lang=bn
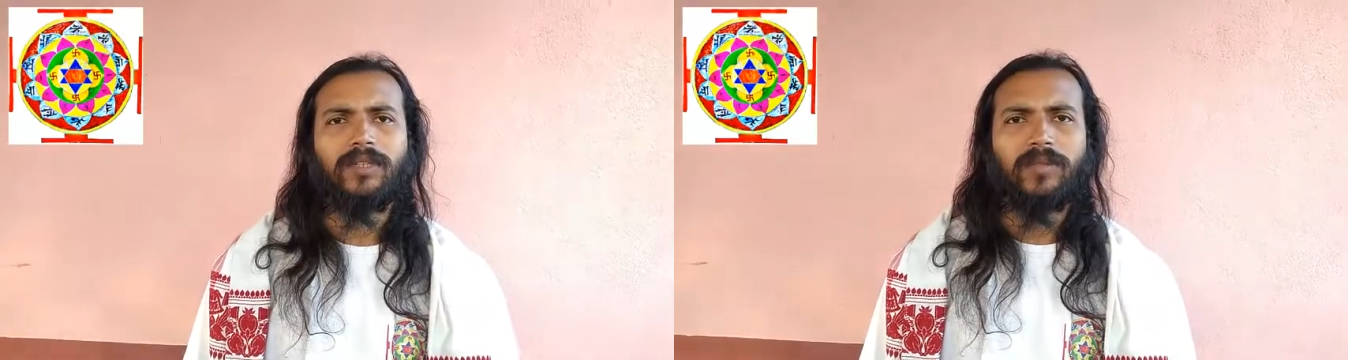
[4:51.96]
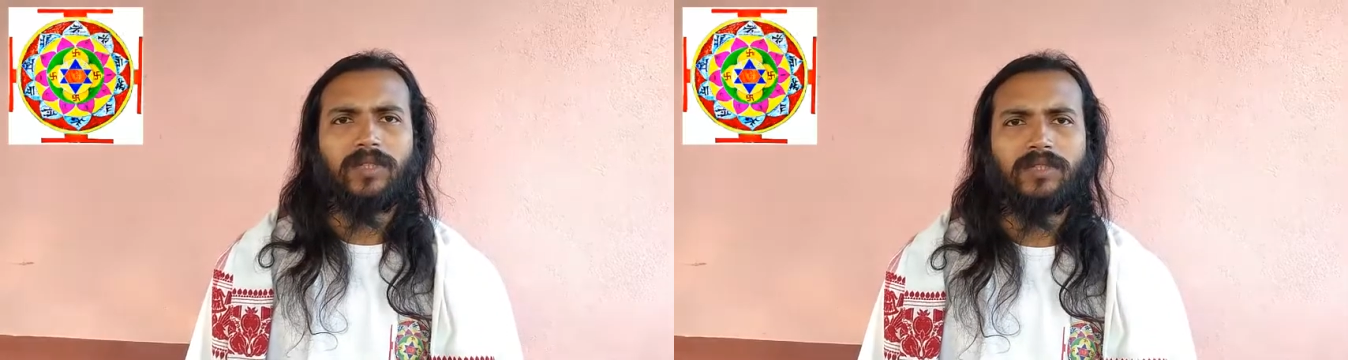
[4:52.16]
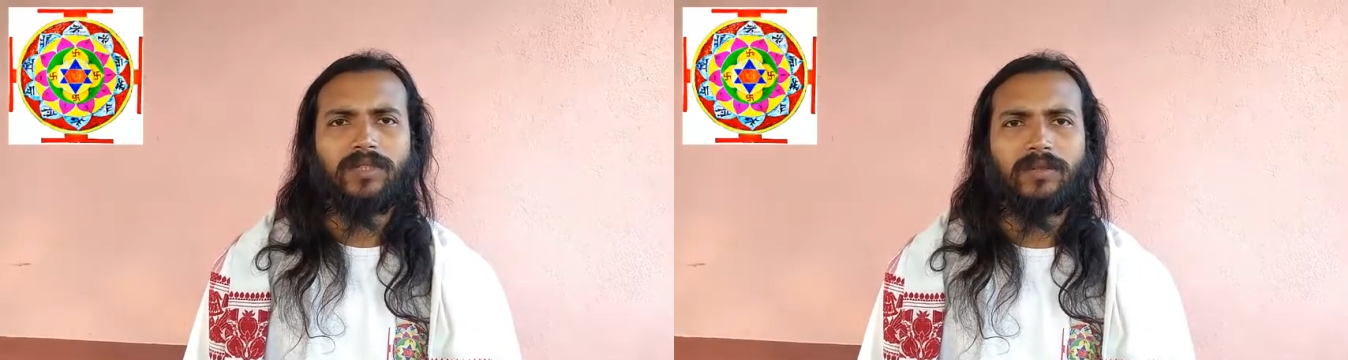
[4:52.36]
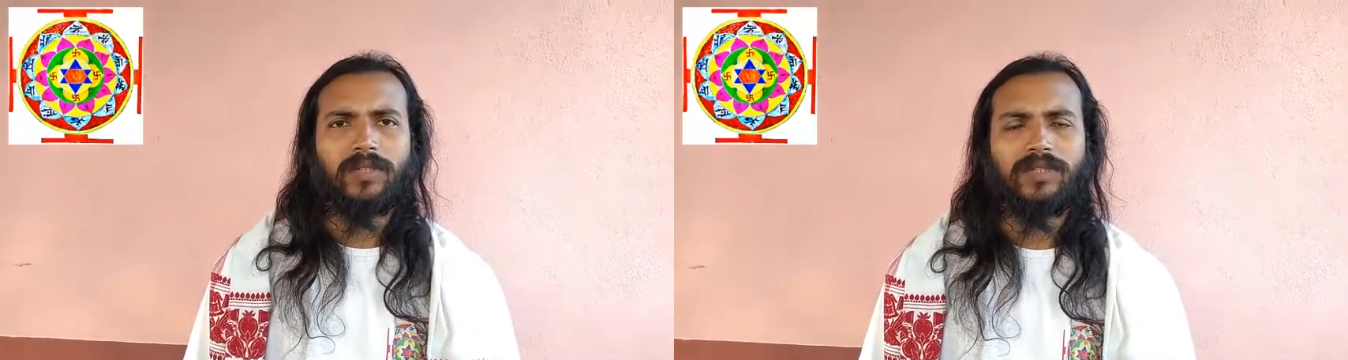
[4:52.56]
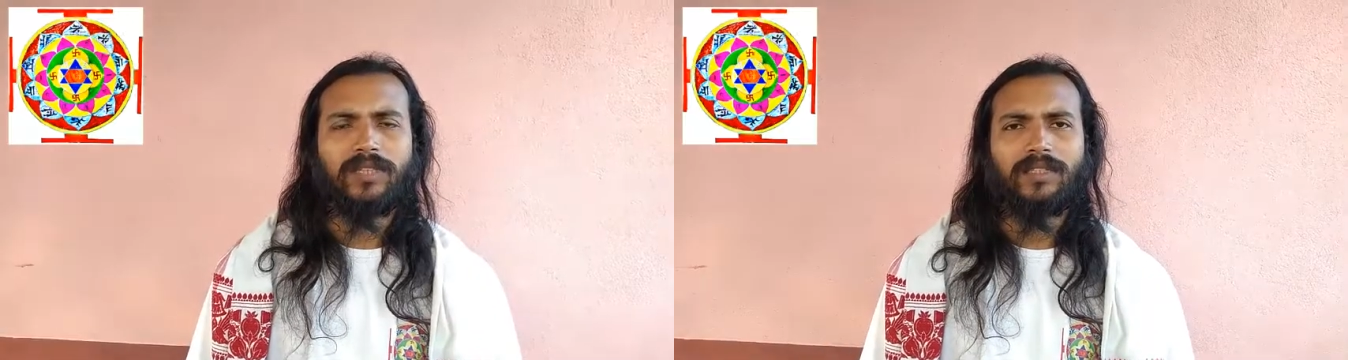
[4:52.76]
প্রীতি
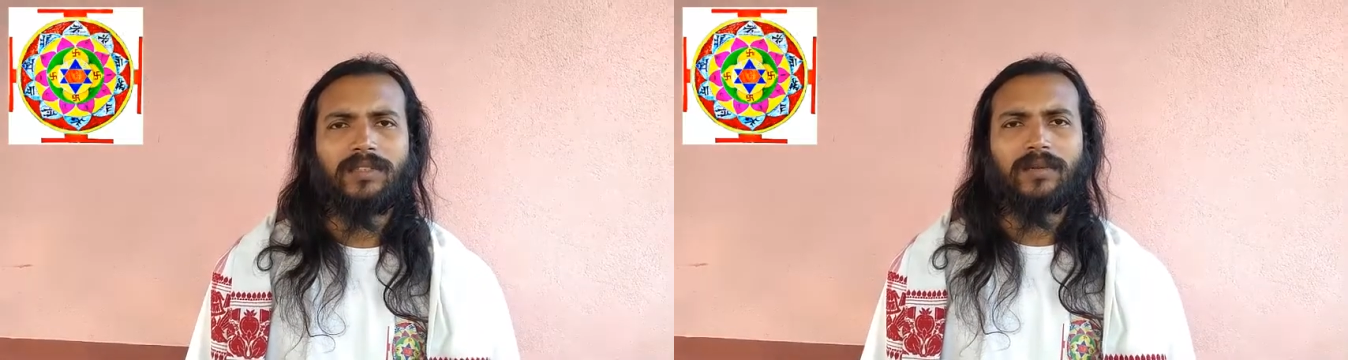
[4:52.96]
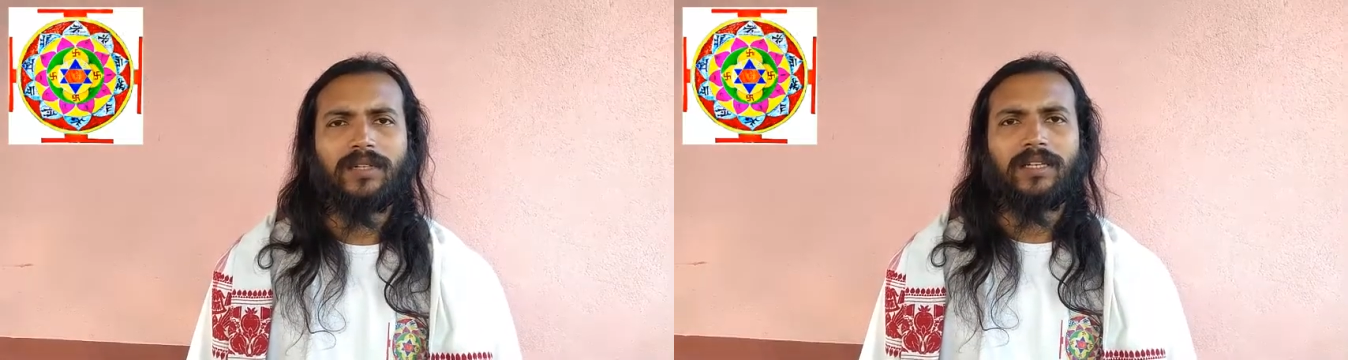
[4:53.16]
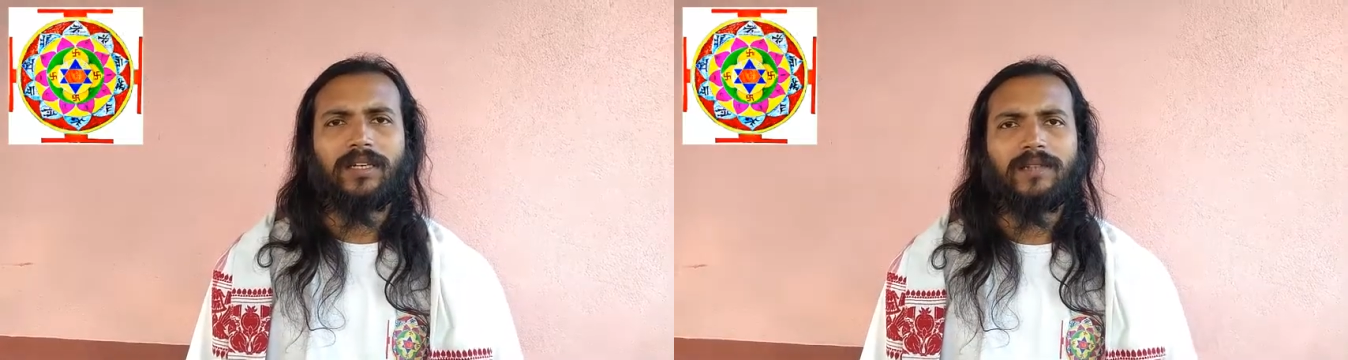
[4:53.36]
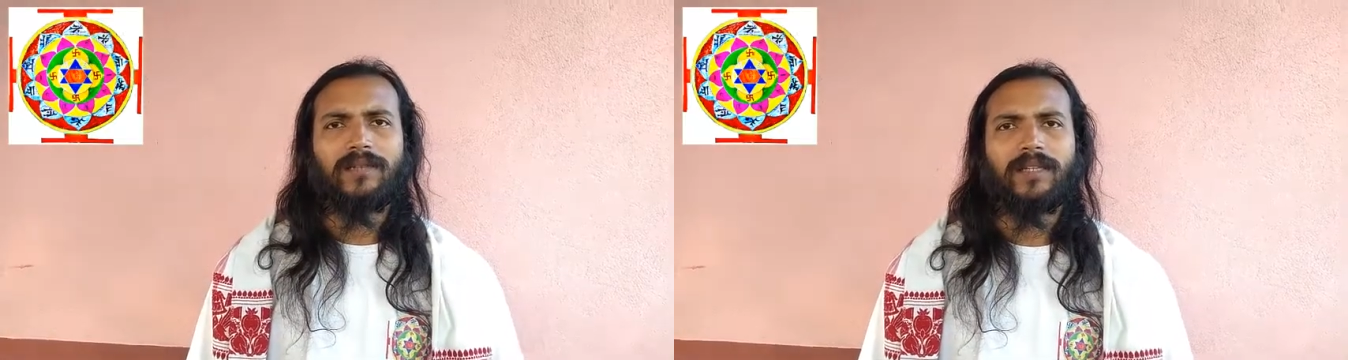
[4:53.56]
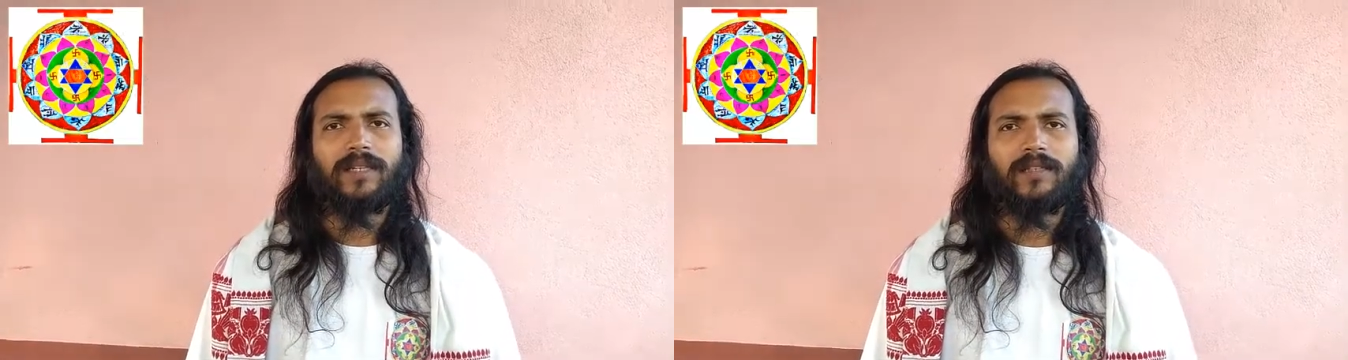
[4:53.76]
শুভেচ্ছা সবাইকে
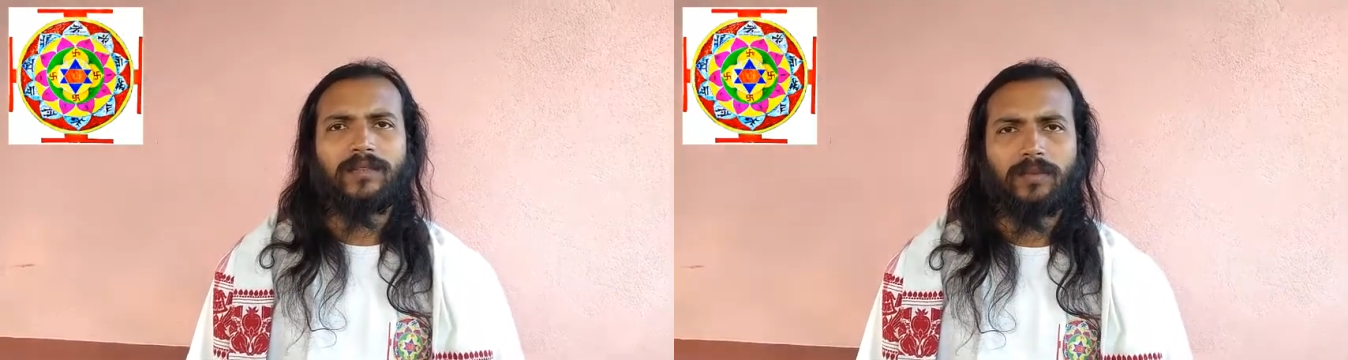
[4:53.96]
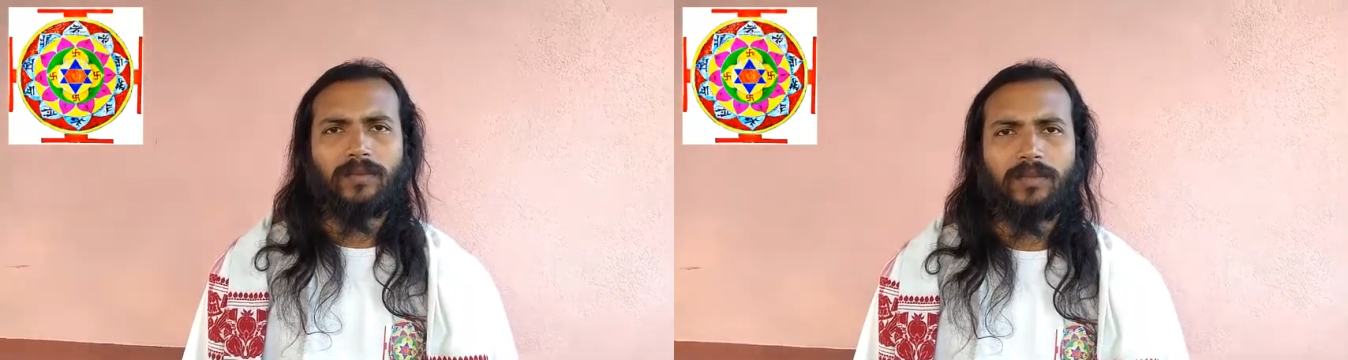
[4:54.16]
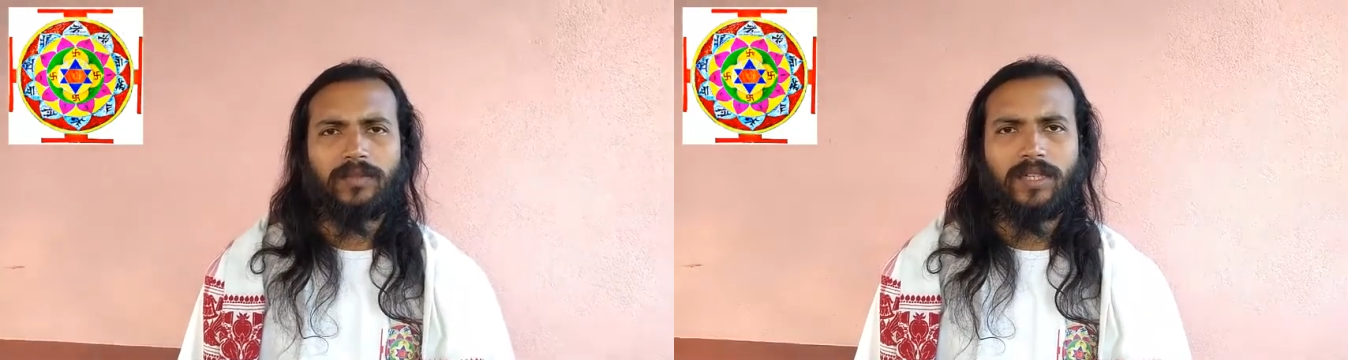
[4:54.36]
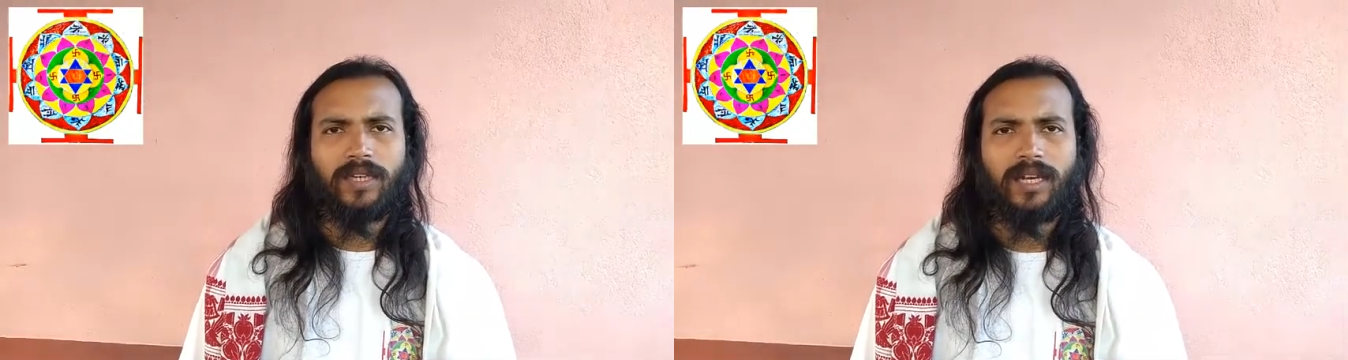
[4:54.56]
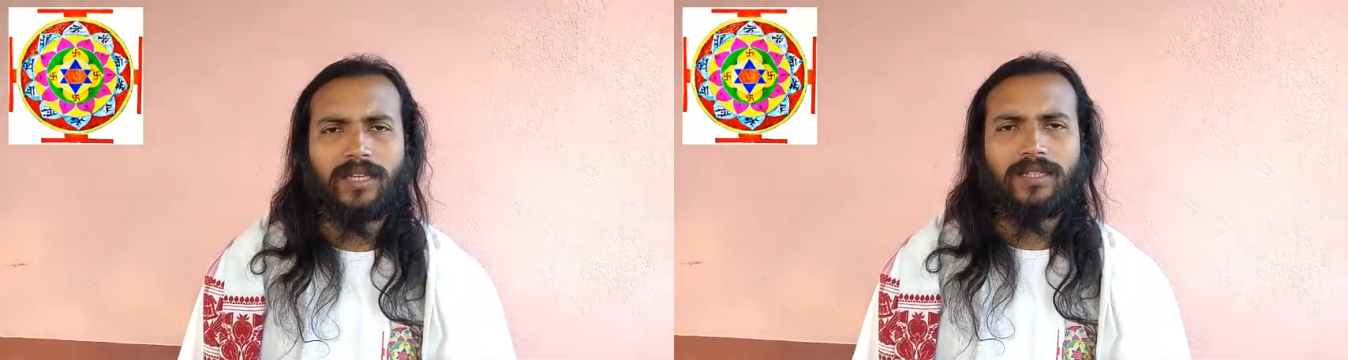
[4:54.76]
শুভ
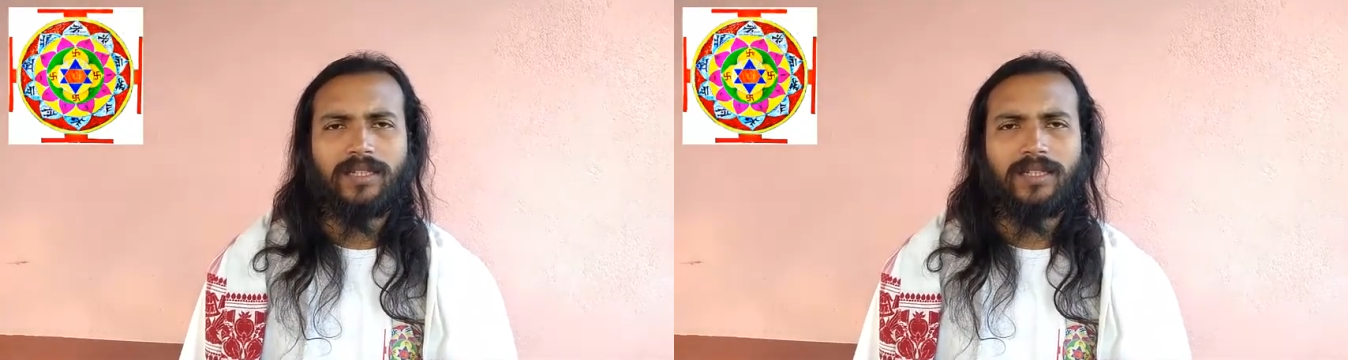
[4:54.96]
বিজয়া